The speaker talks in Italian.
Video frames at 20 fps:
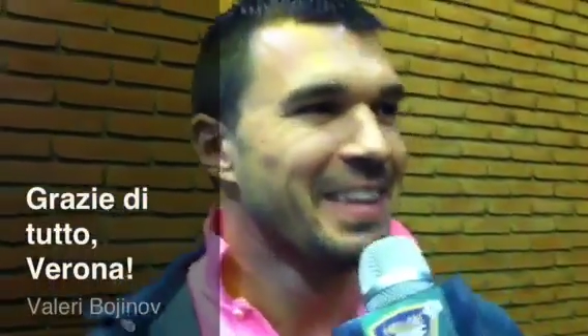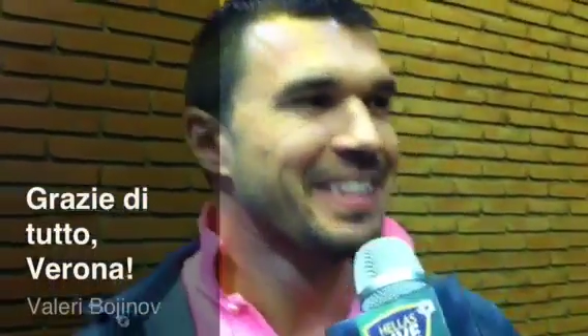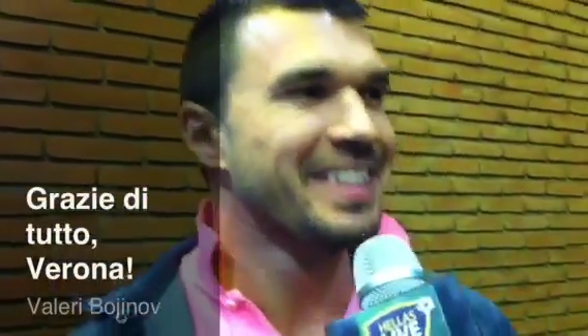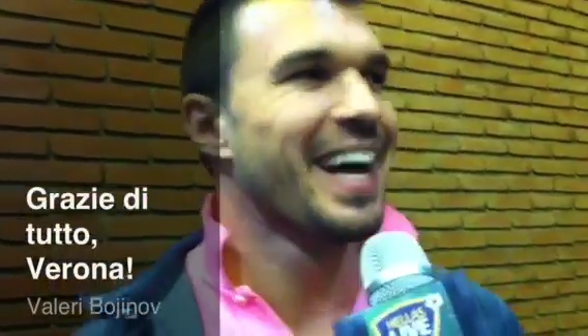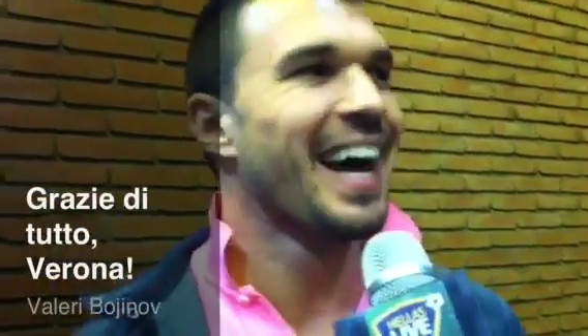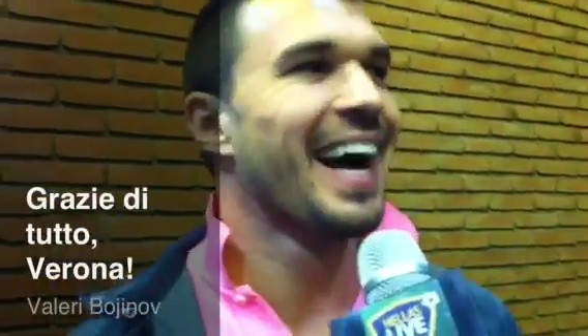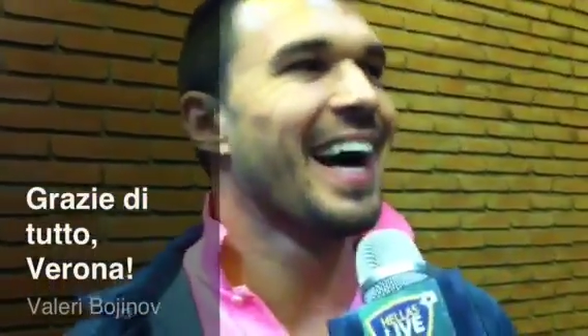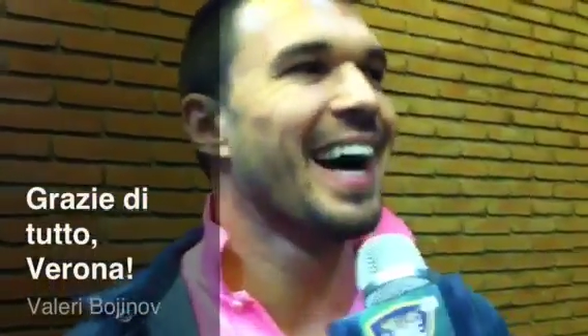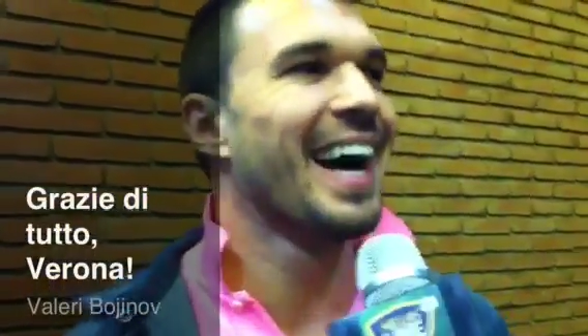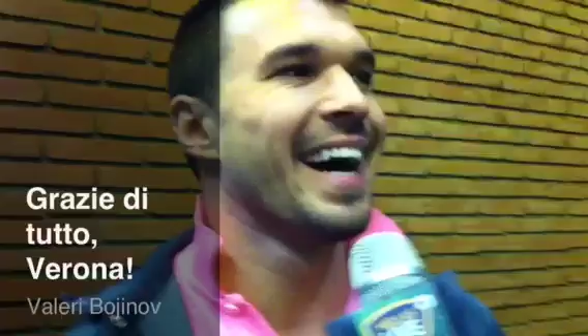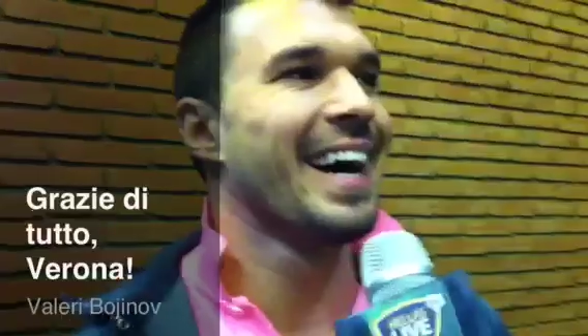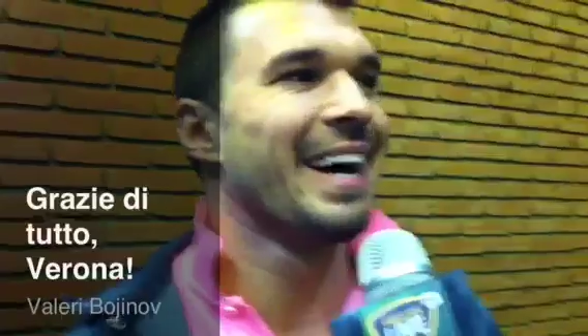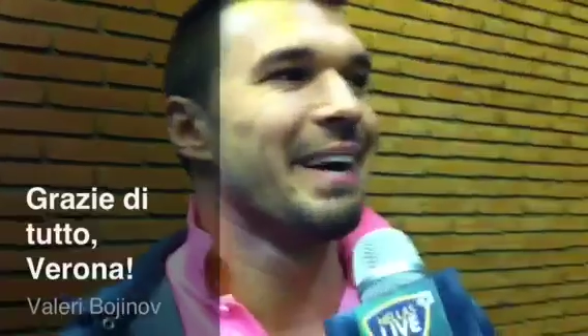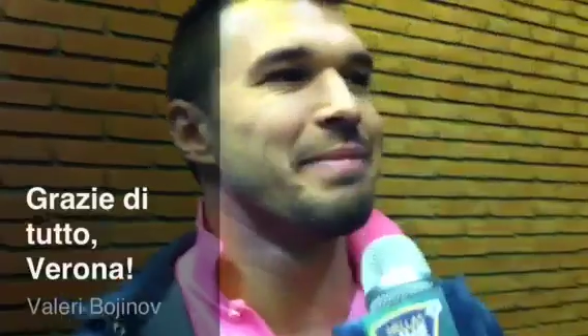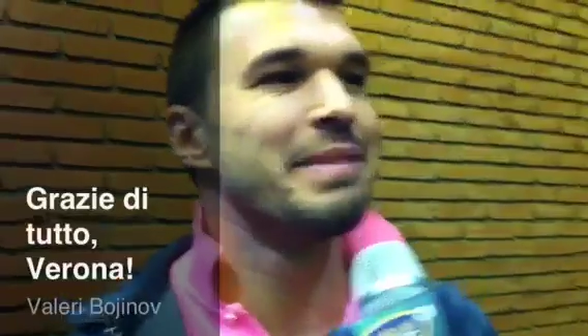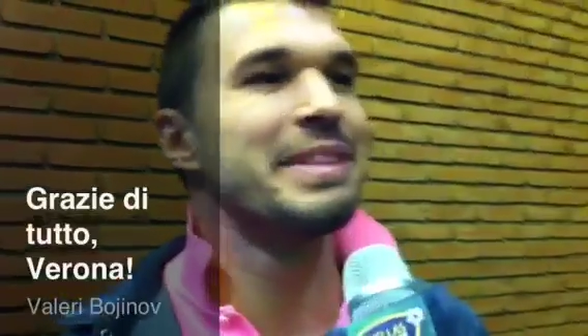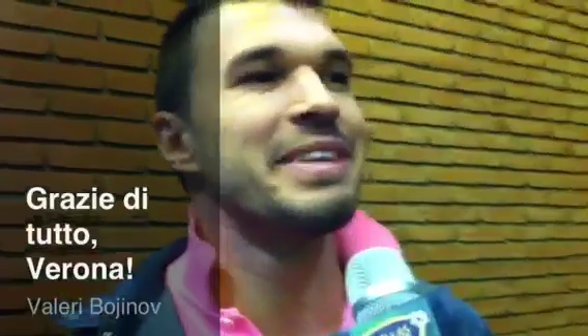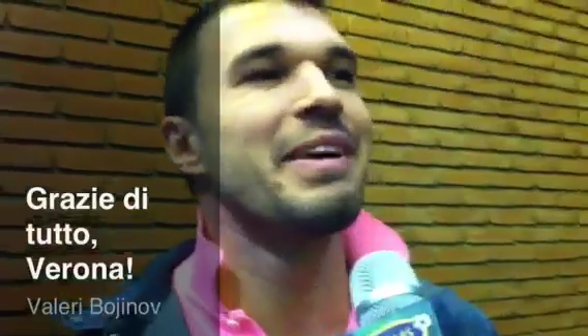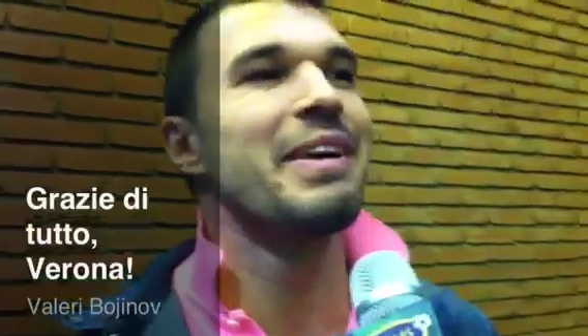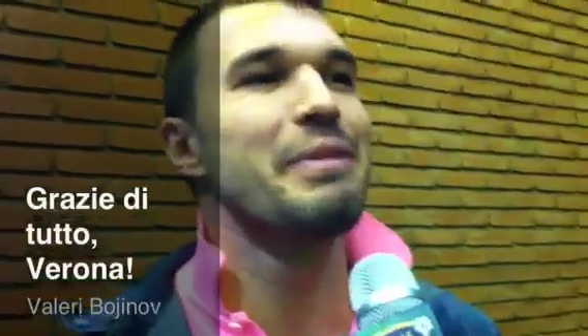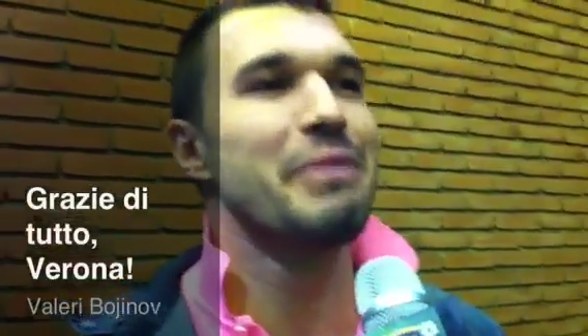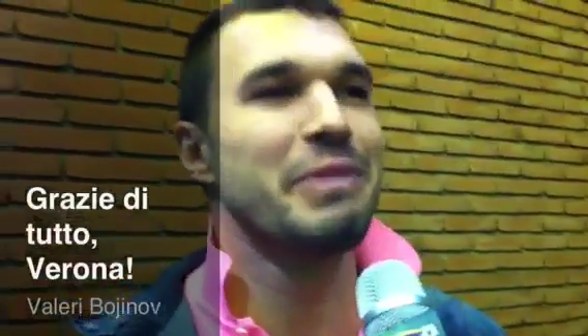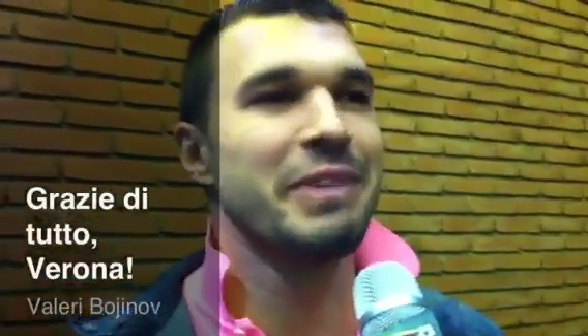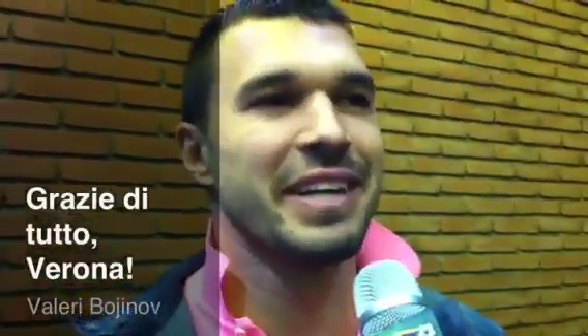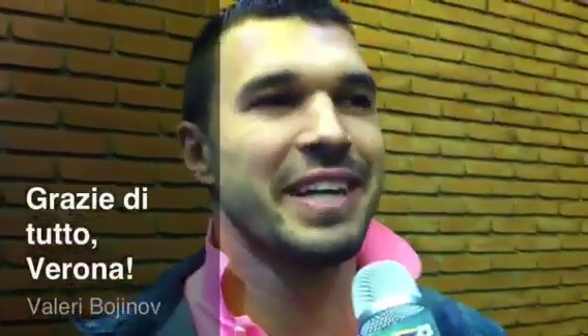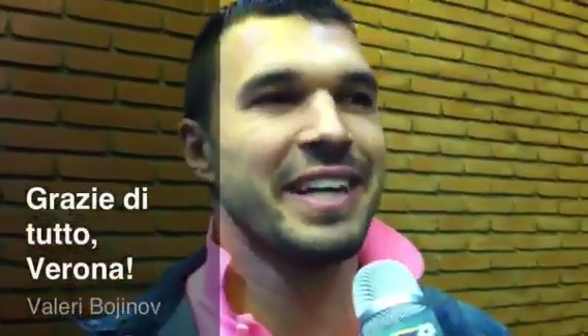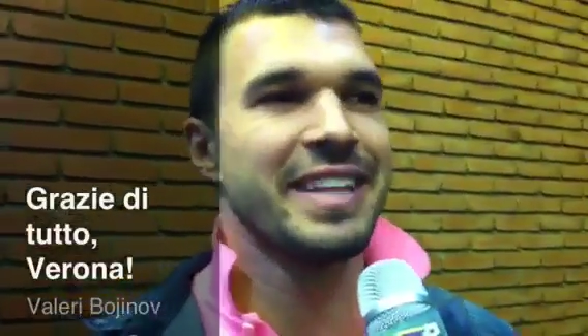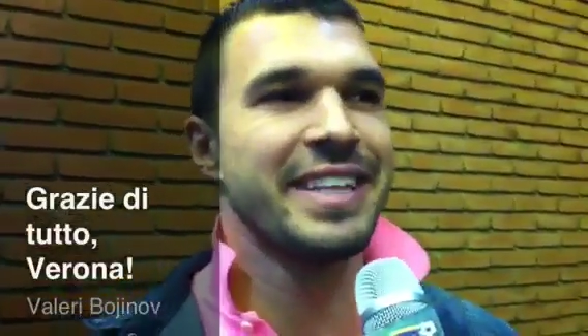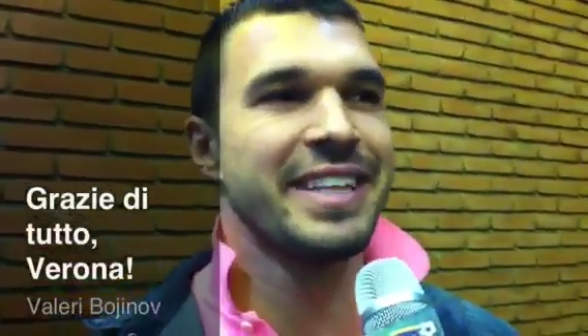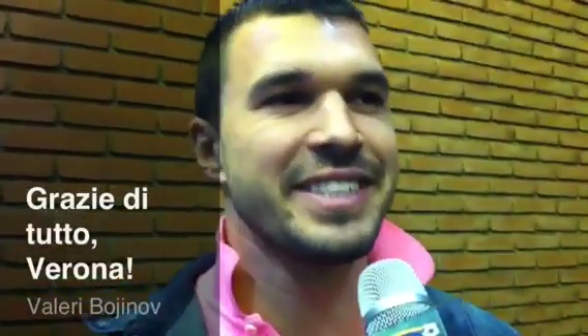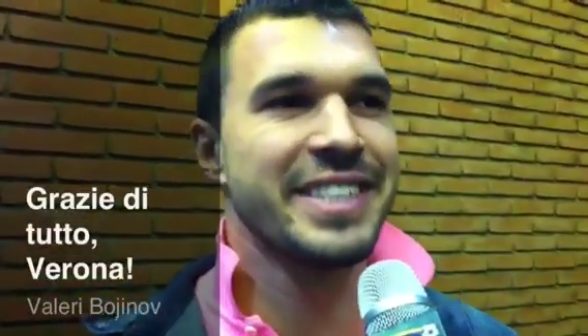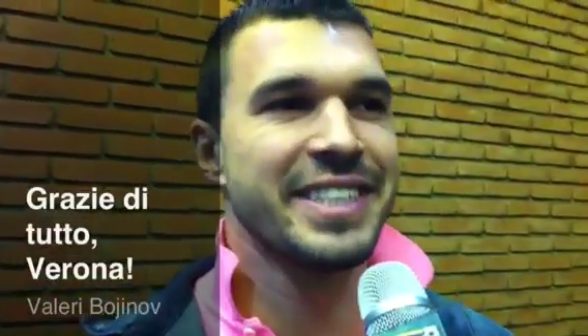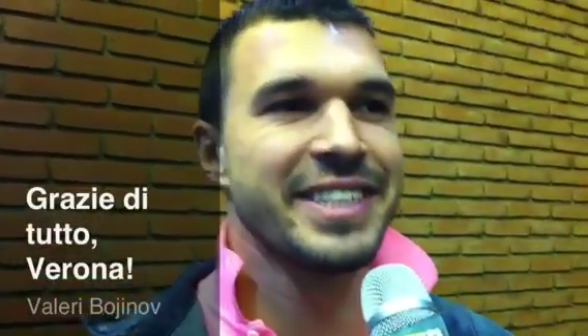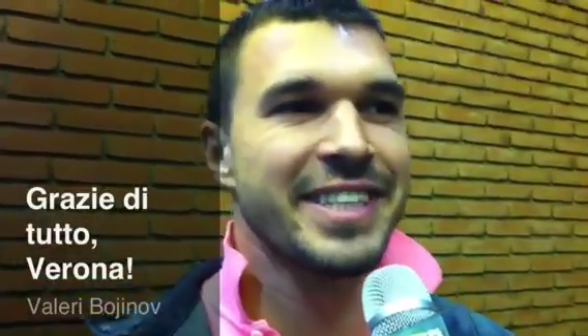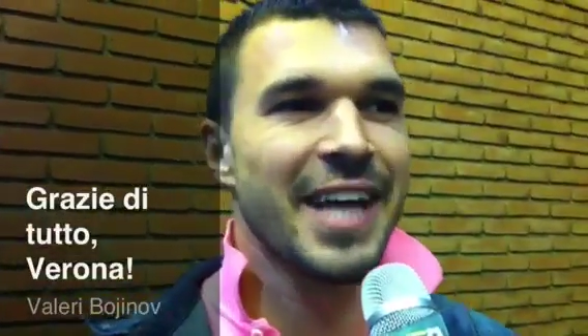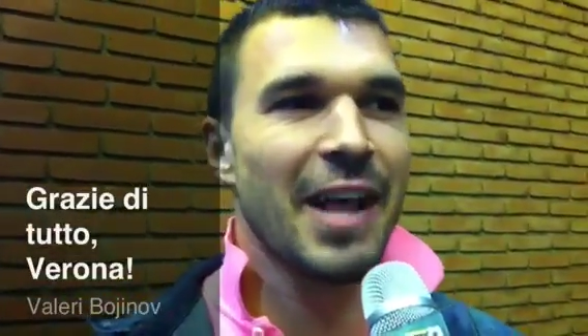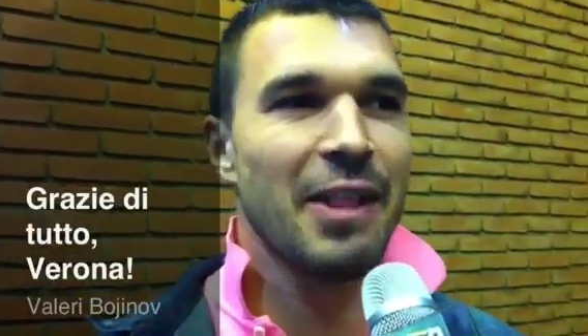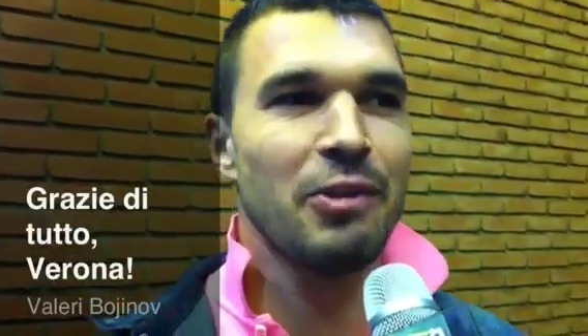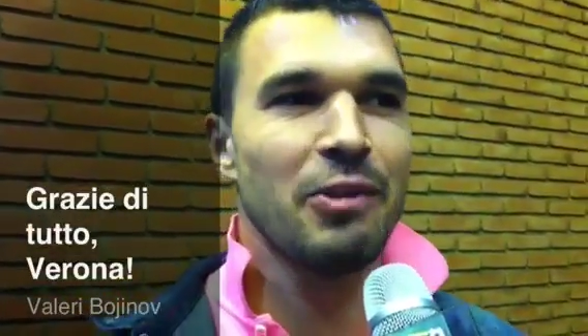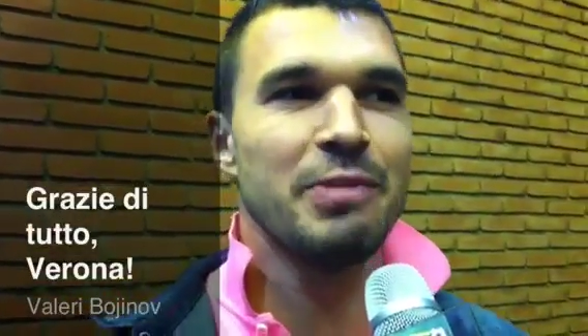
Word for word: da, abitavamo a Desenzano,